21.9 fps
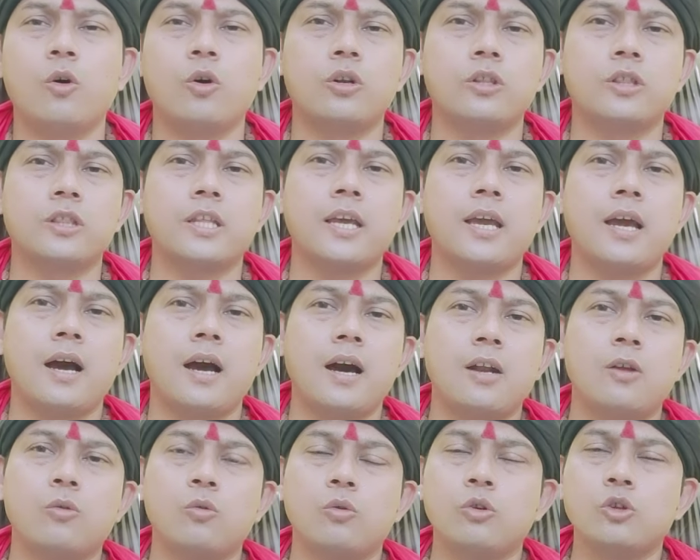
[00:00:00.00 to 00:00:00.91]
অর্থে
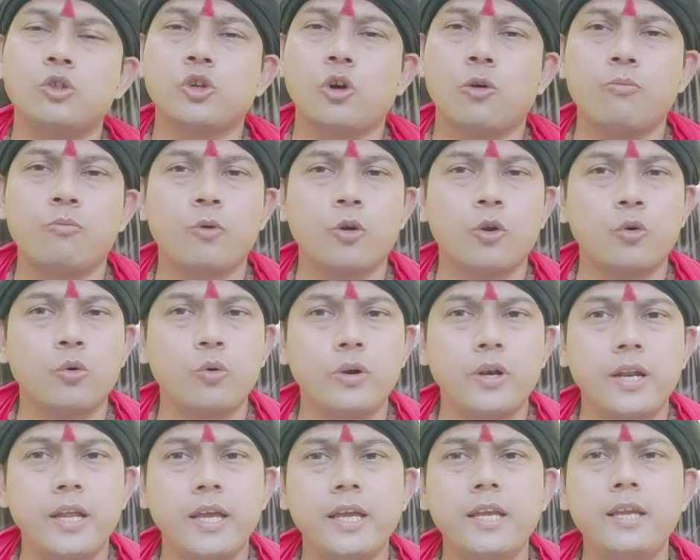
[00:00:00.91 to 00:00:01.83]
আর কোনো সম্পর্ক
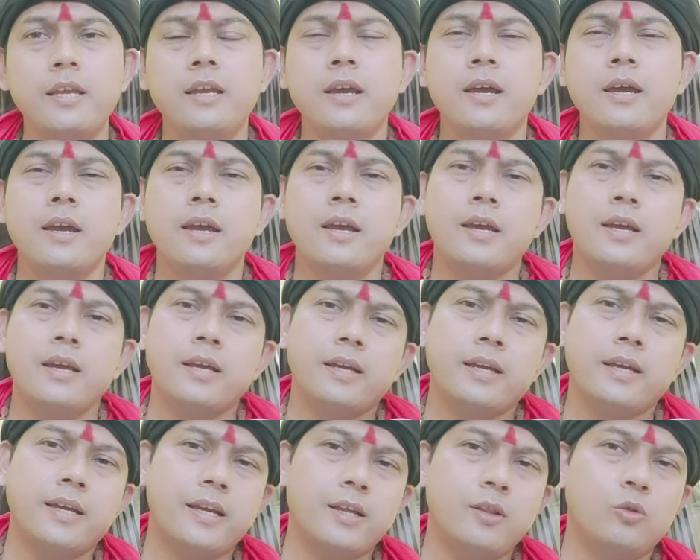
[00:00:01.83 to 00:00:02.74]
নেই
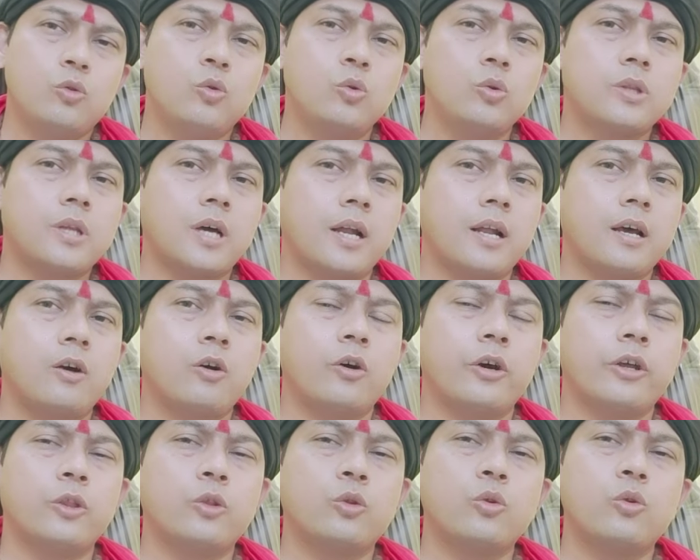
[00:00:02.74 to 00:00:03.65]
কিন্তু তারা
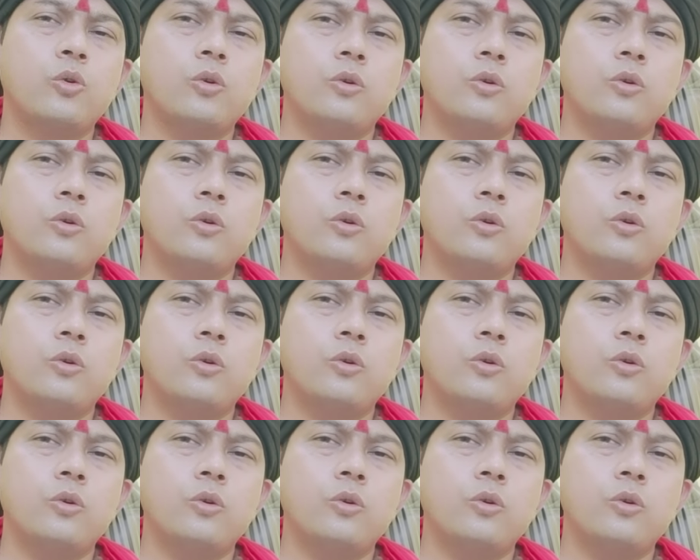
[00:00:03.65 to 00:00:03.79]
হয়তো